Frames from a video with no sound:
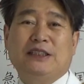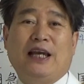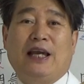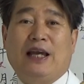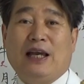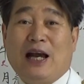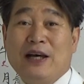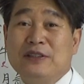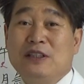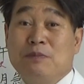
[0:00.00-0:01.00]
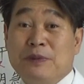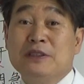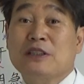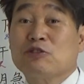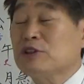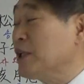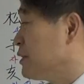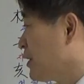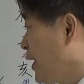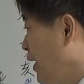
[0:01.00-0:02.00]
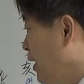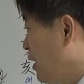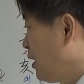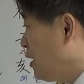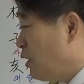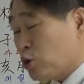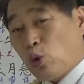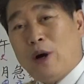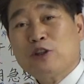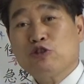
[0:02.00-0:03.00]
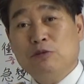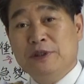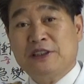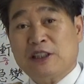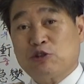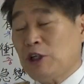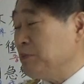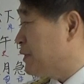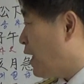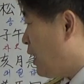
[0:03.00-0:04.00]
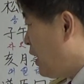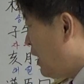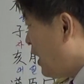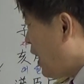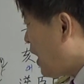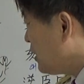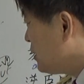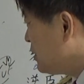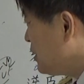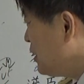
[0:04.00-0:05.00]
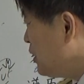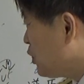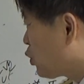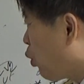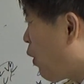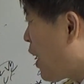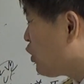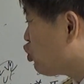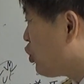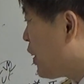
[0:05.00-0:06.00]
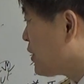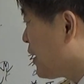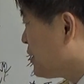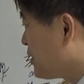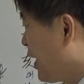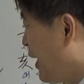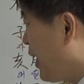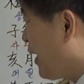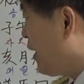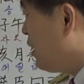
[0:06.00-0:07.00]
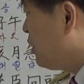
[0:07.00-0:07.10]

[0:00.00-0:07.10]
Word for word: 이게 하늘 민자도 되는데 도와줄 민자도 됩니다. 하늘이 도와줘야 되는데